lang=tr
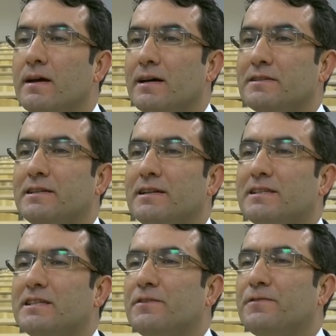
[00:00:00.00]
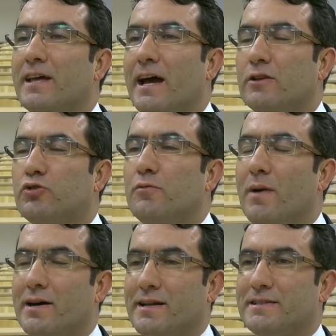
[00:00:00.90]
Hazırlık sınıfı dahil tüm
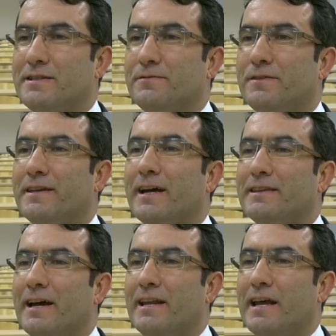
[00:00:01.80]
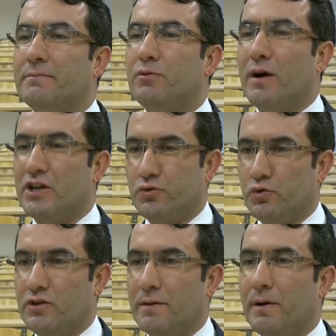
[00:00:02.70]
ara sınıftaki adaylar bu
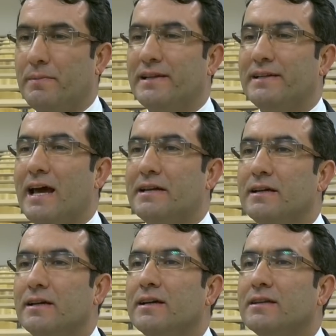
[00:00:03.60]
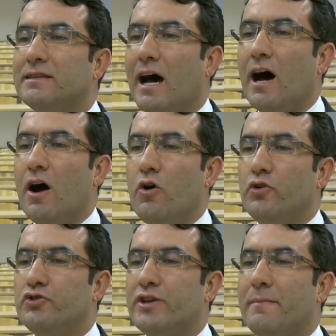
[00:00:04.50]
başvuruyu yapabilirler. Daha
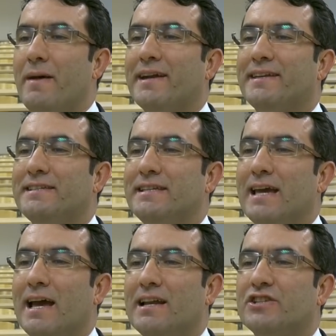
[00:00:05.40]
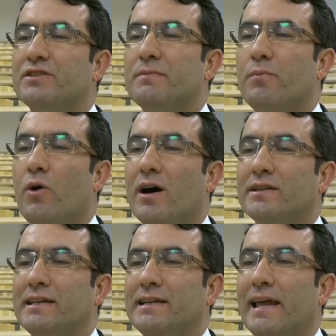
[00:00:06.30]
önce merkezi yerleştirme
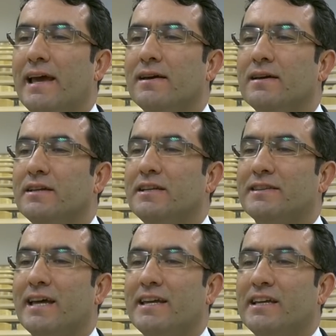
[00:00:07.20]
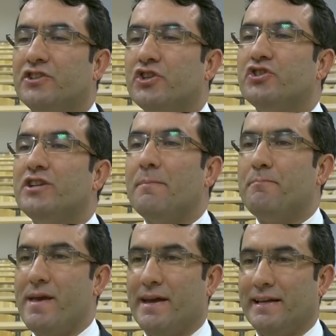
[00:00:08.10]
puanı ile yatay geçiş
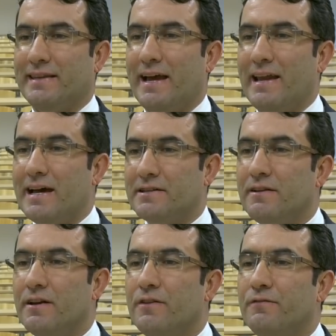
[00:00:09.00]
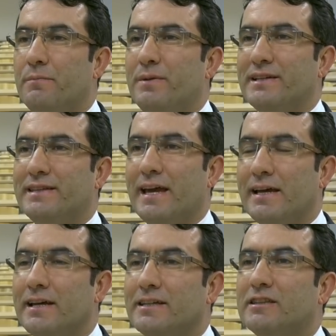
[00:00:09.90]
yapmayan adaylar ve bir
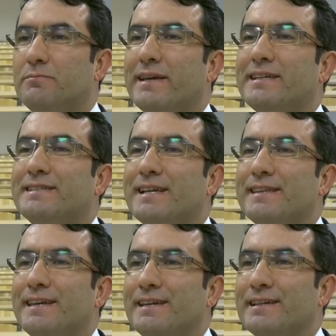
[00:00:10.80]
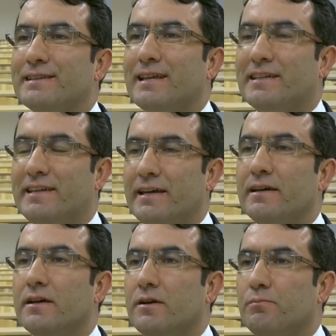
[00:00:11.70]
de gitmek istediği
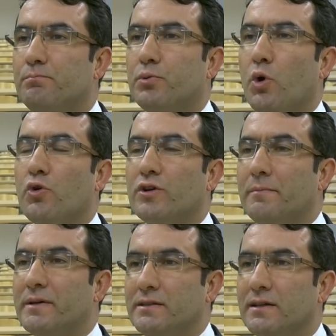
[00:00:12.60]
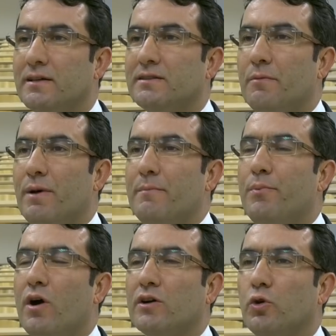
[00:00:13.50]
yıldaki programın taban
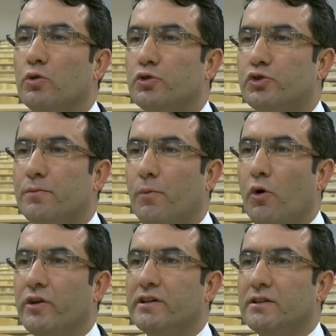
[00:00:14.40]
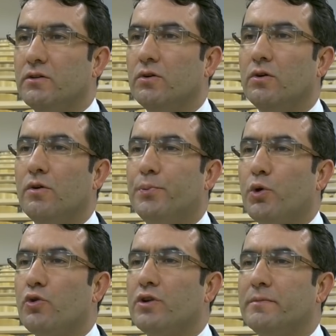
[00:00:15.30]
puanı oluşup o yıl o
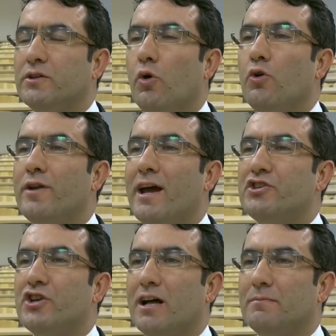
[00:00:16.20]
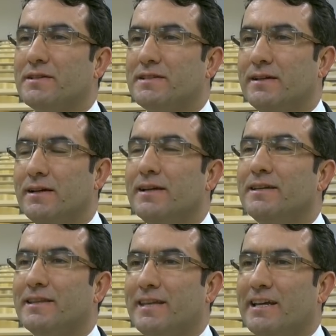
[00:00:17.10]
programın öğrenci alması
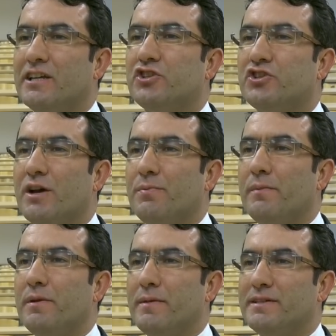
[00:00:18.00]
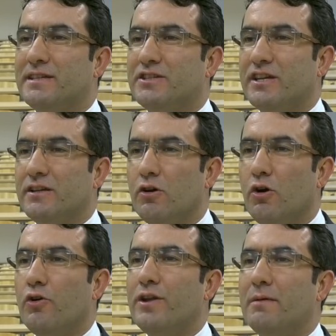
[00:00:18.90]
yatay geçiş yapabilmesi için
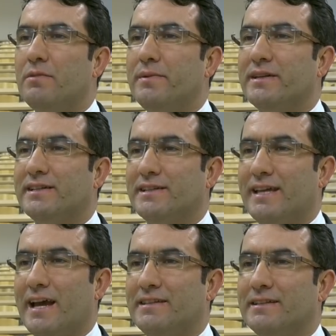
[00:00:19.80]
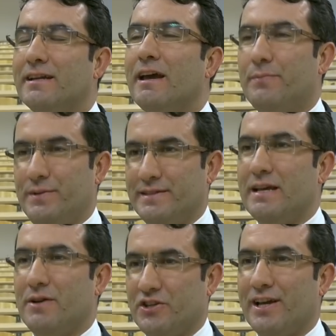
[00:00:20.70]
önemli bir kriterdir.
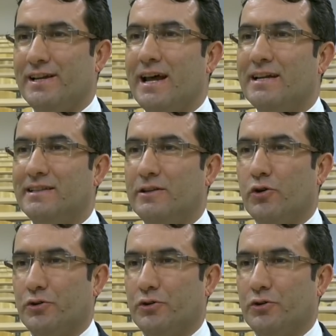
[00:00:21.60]
Hepinize başarılar diliyorum.